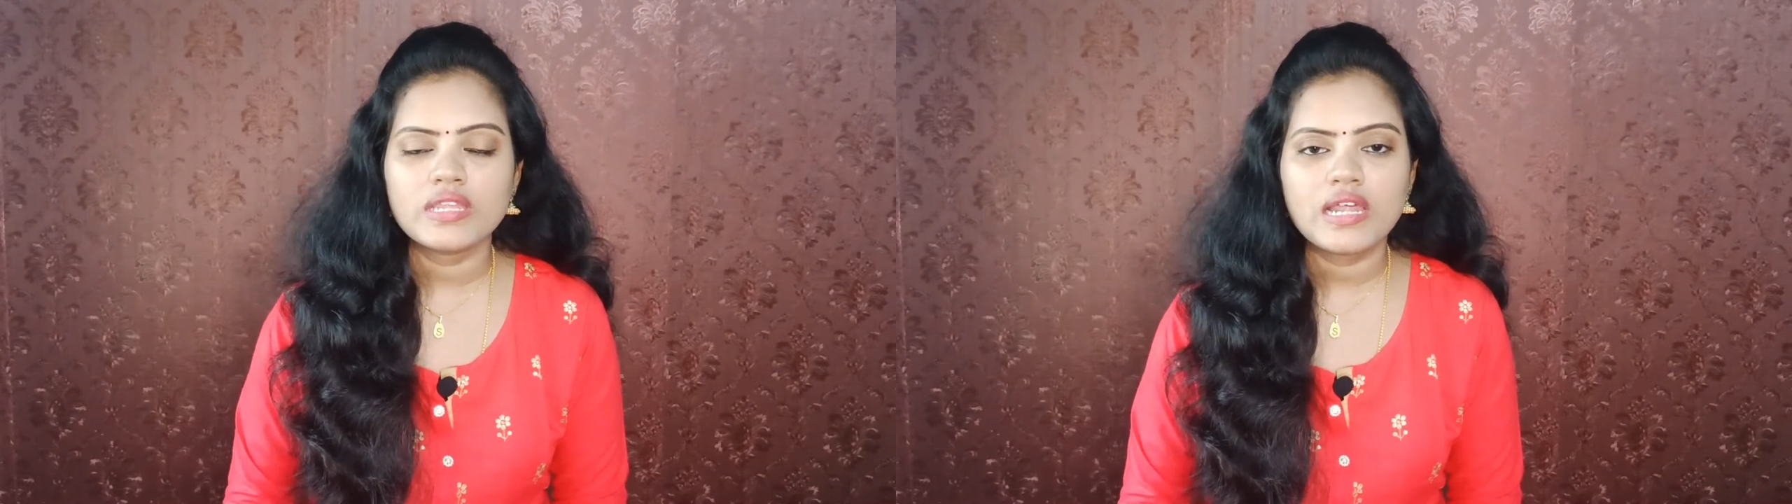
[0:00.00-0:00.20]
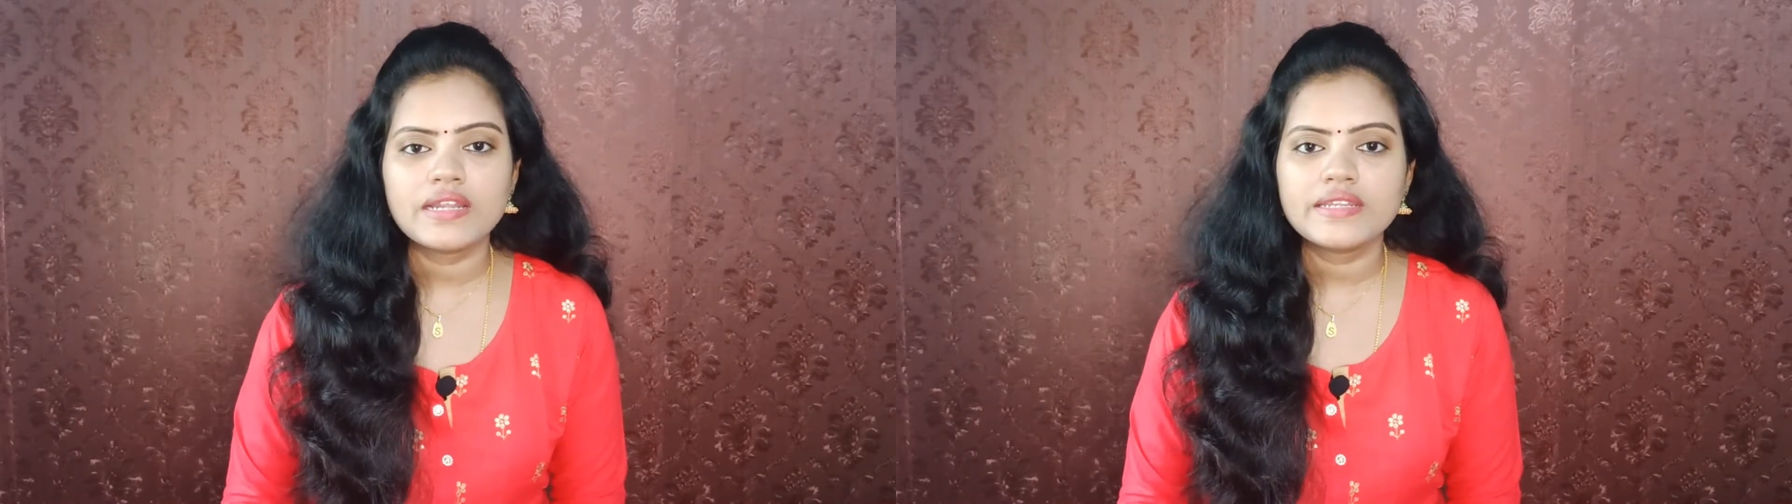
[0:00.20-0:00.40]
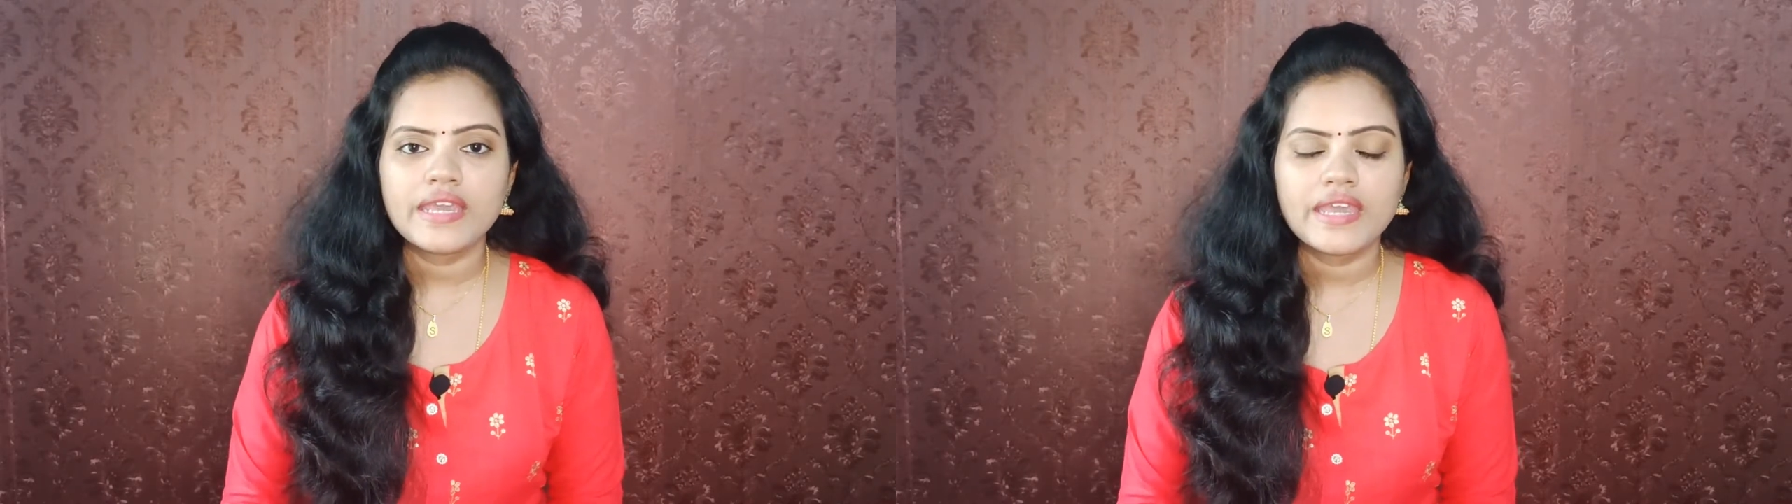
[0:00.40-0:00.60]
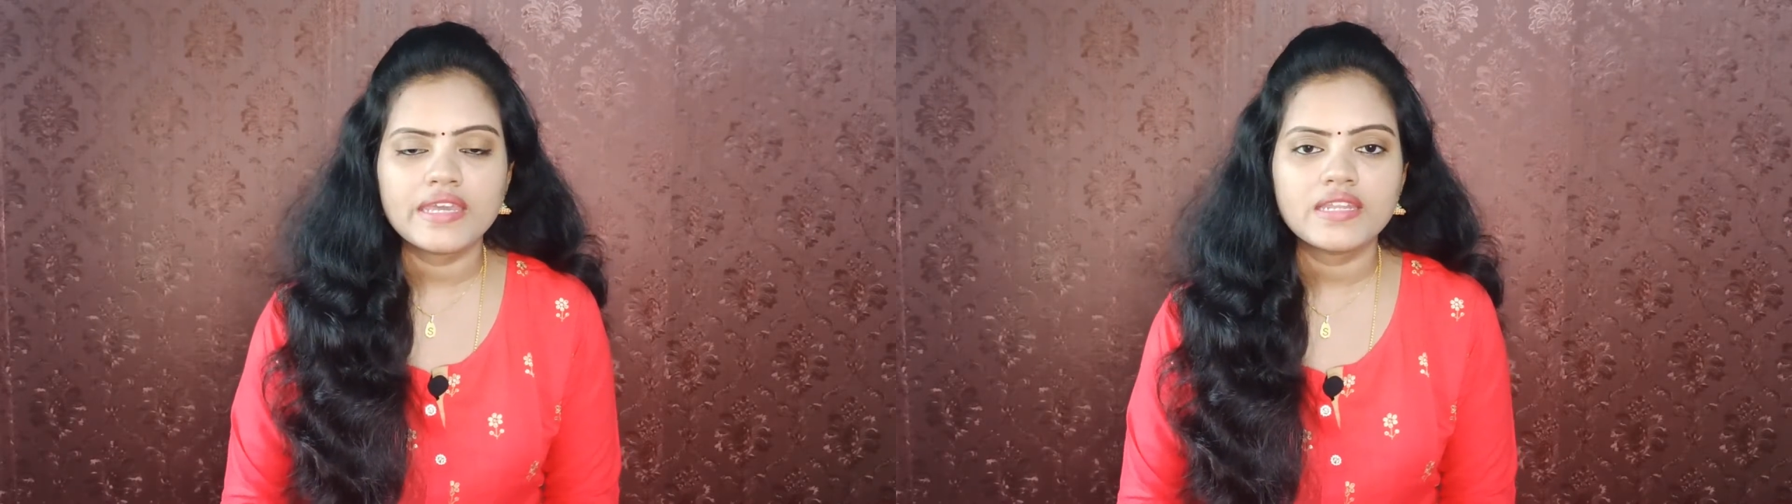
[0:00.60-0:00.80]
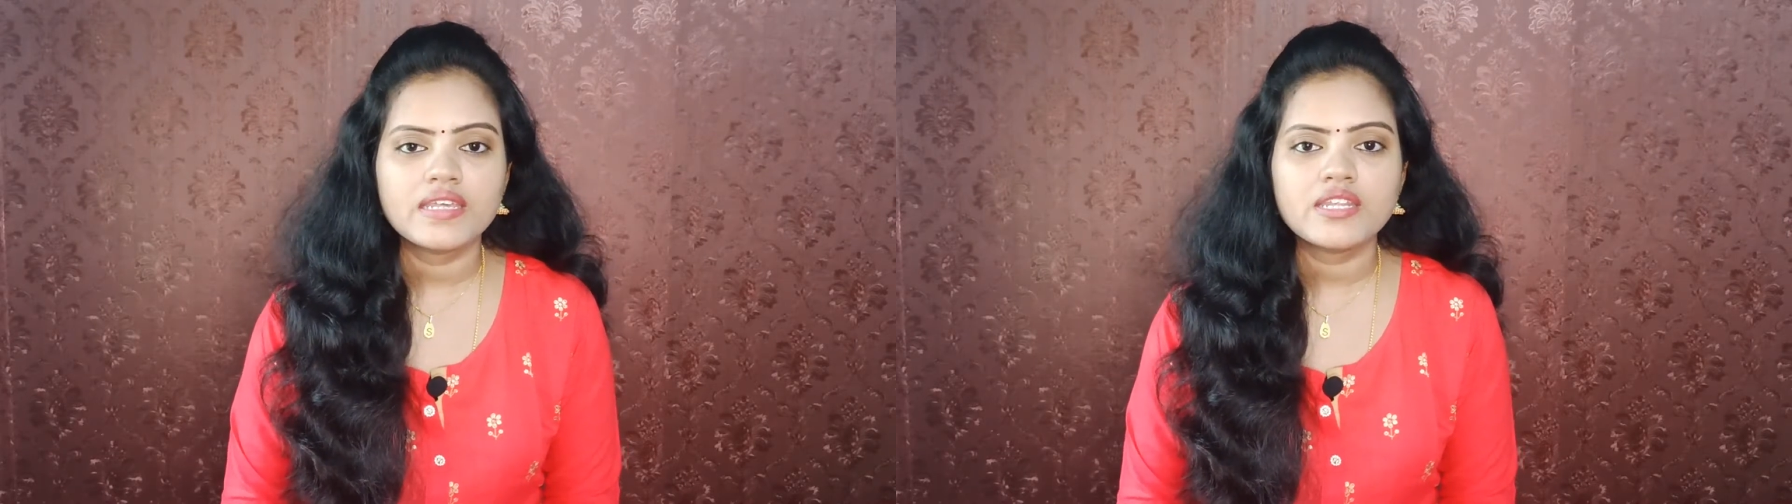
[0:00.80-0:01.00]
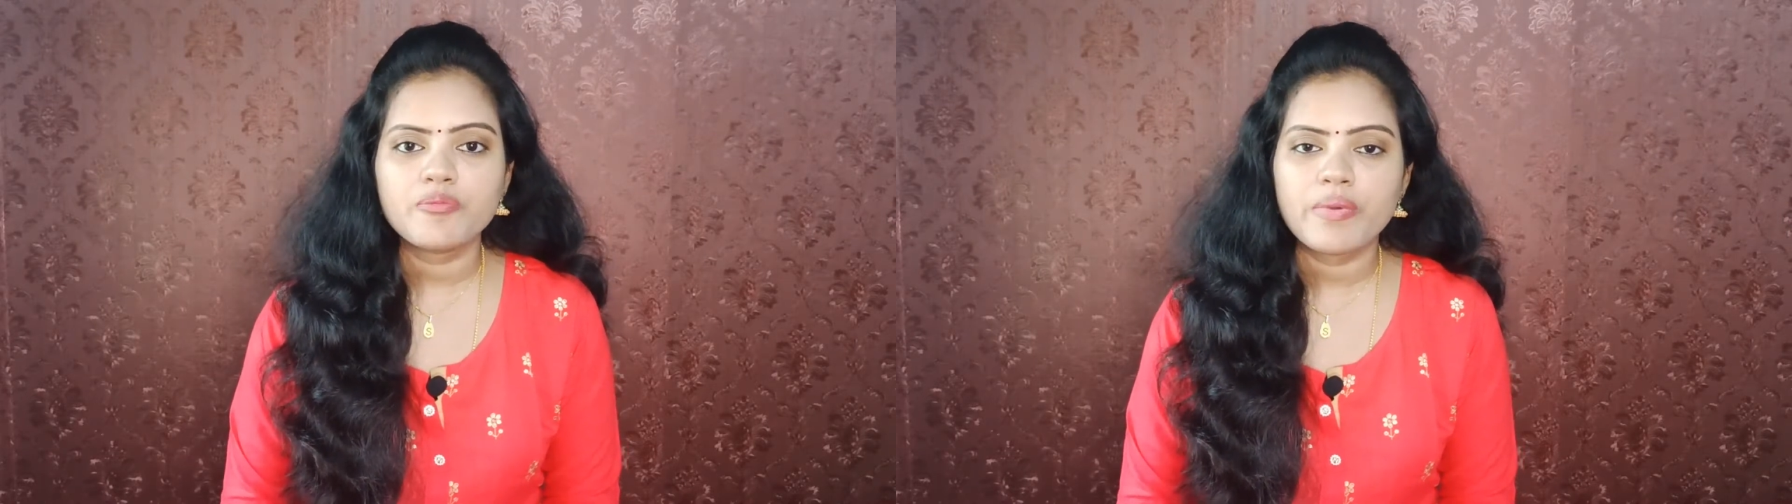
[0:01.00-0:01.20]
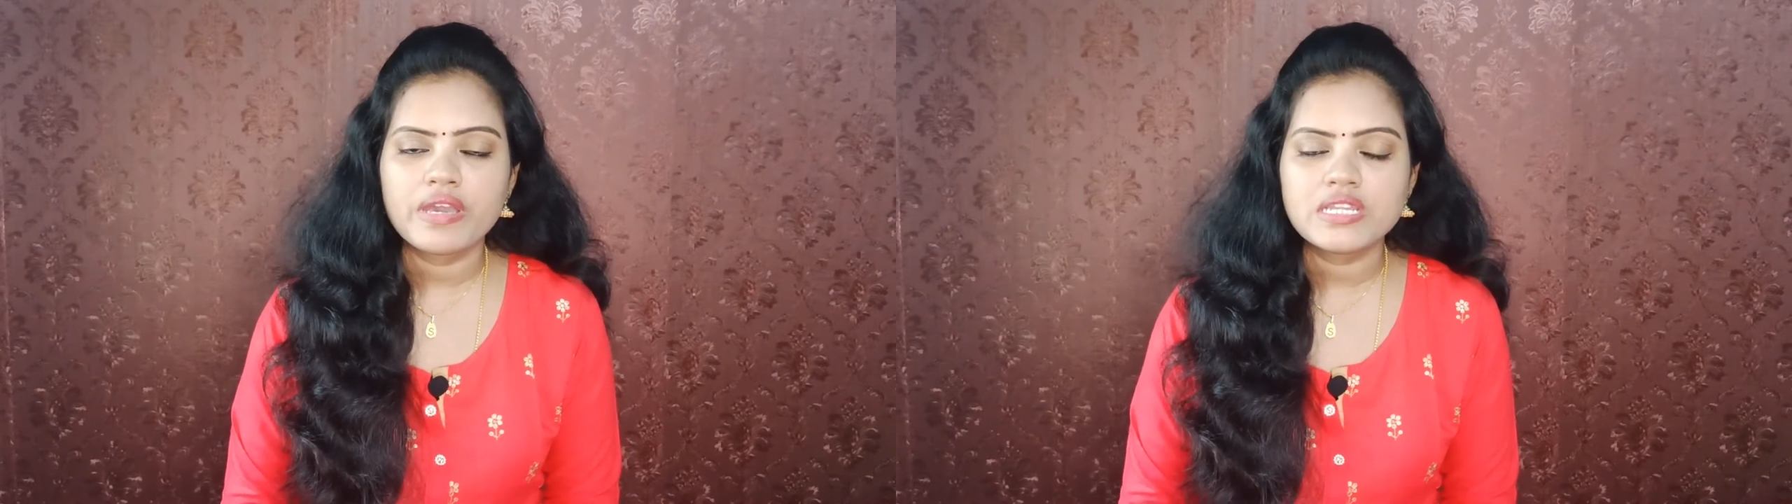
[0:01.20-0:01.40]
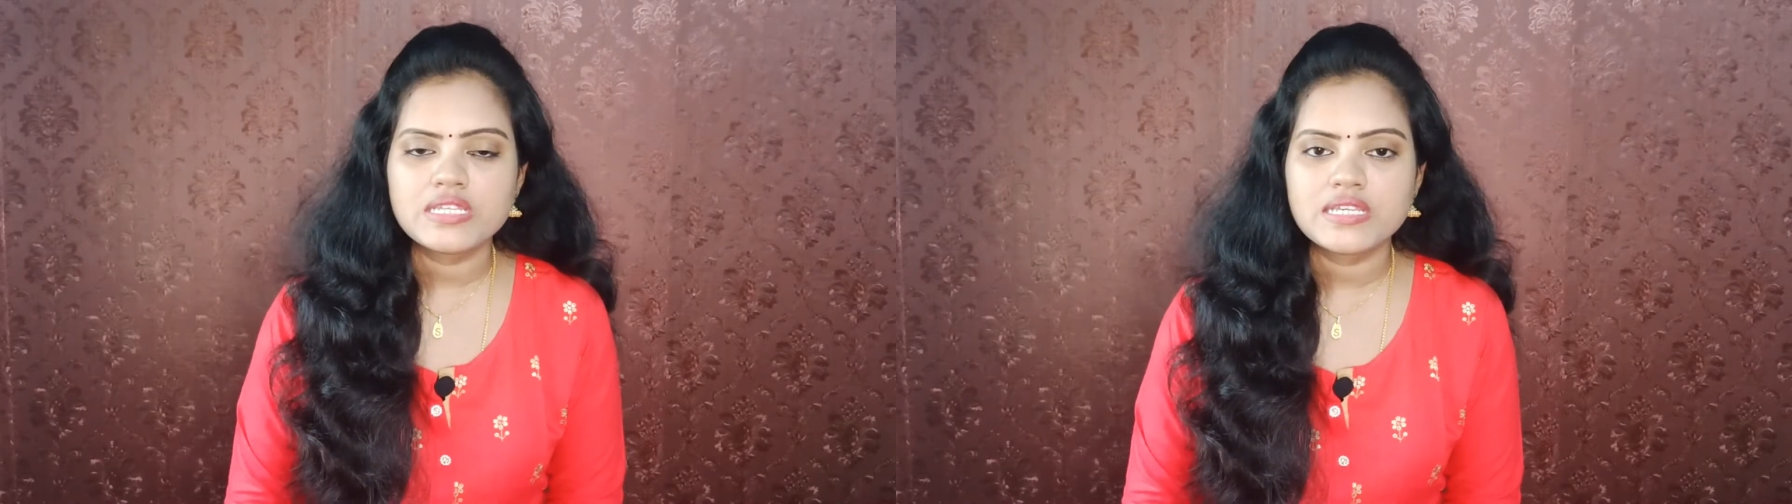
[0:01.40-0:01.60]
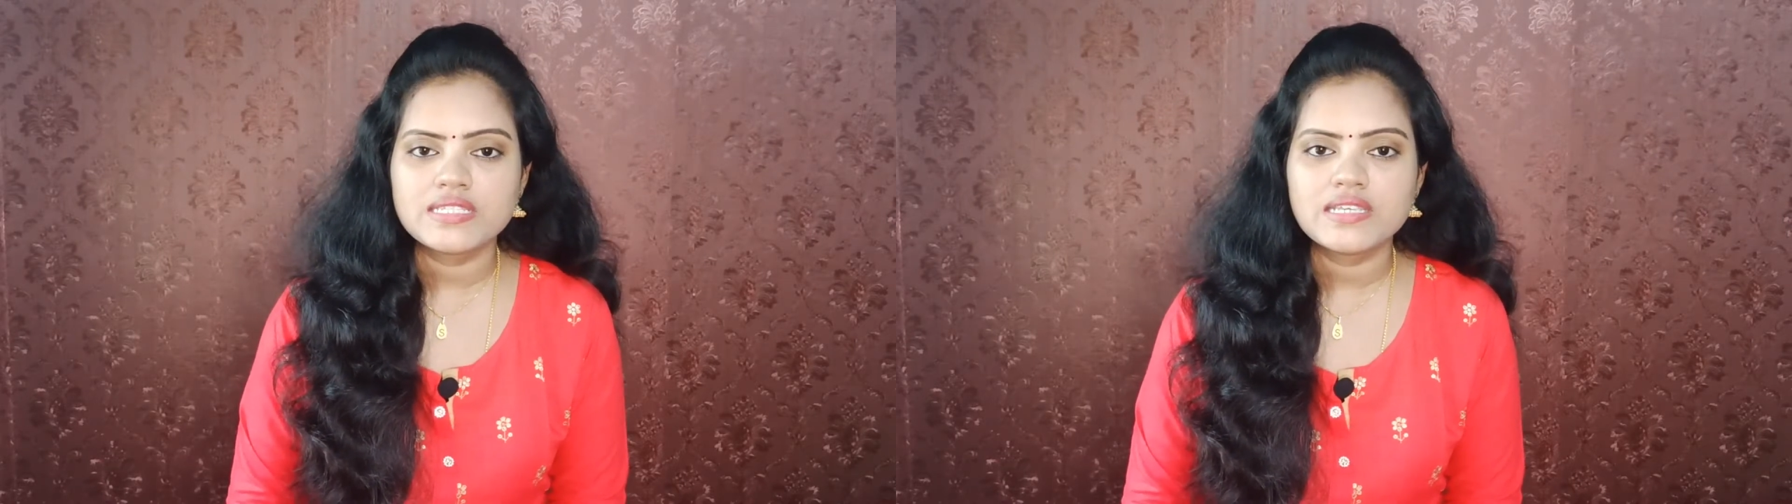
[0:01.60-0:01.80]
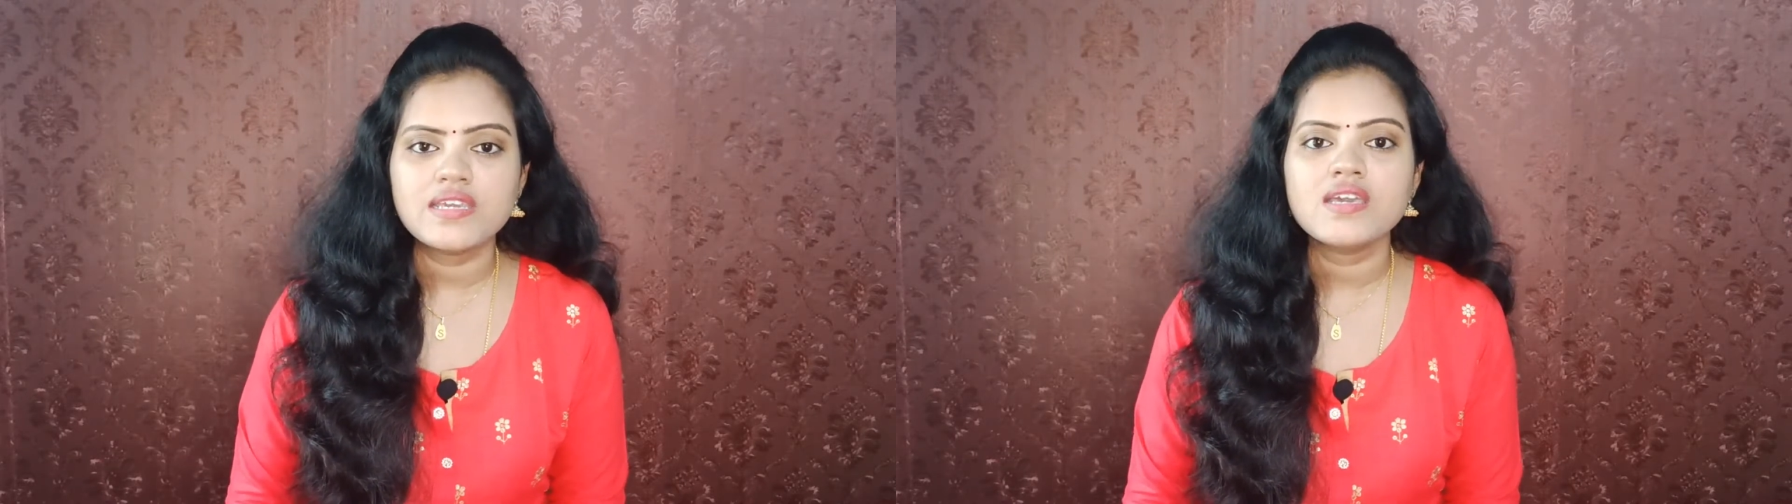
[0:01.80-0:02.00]
ఇలాంటి హెయిర్ని రిపేర్
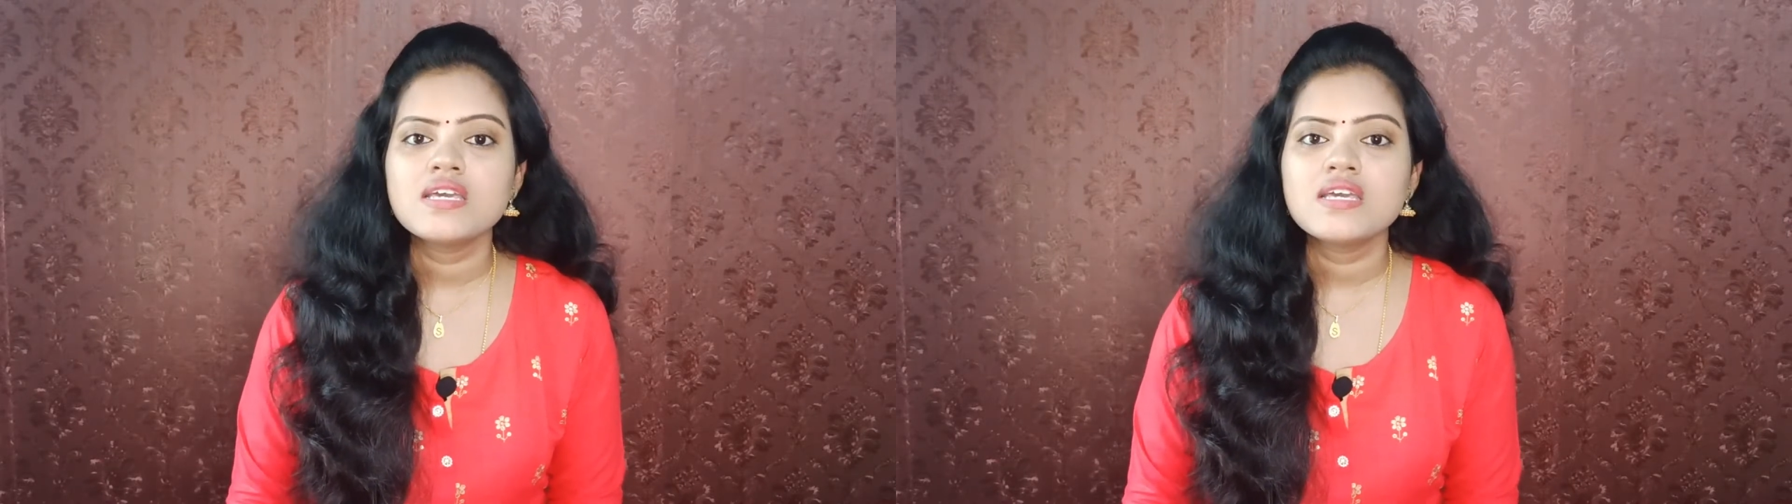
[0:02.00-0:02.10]
చేసి